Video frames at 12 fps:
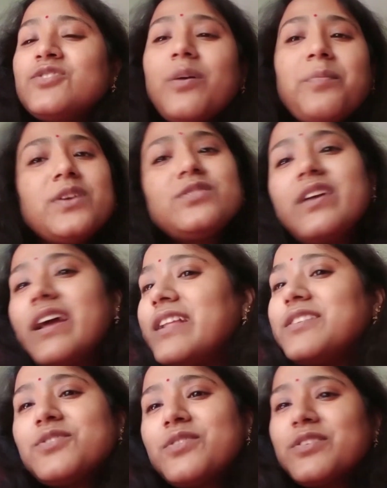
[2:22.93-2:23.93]
সব কিছু
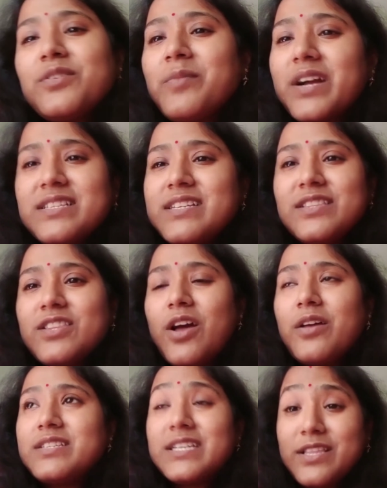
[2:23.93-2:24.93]
অ্যারেঞ্জ করে তোমাকে যেতে
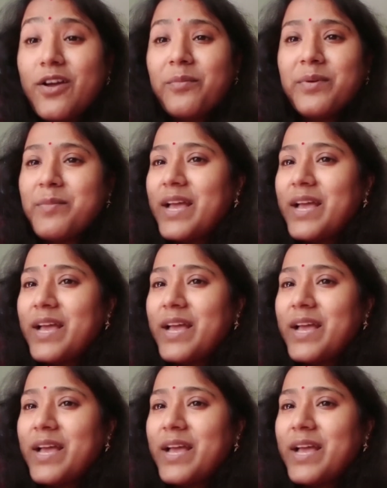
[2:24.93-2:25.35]
যেতে হবে